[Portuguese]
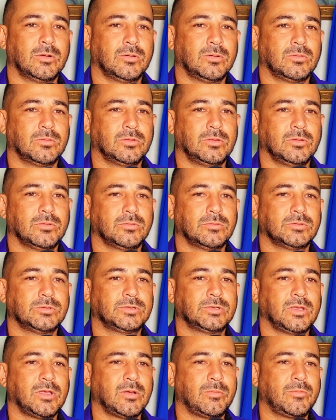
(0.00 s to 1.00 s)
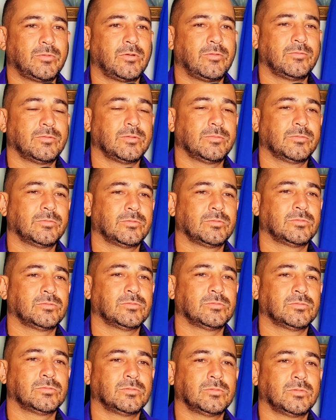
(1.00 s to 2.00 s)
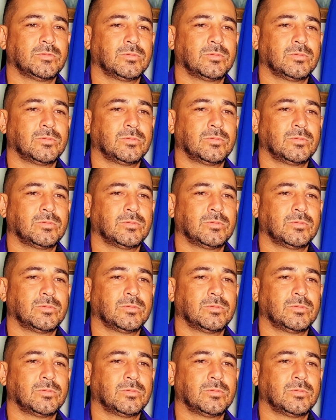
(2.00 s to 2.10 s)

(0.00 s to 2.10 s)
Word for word: onde hoje aprovamos o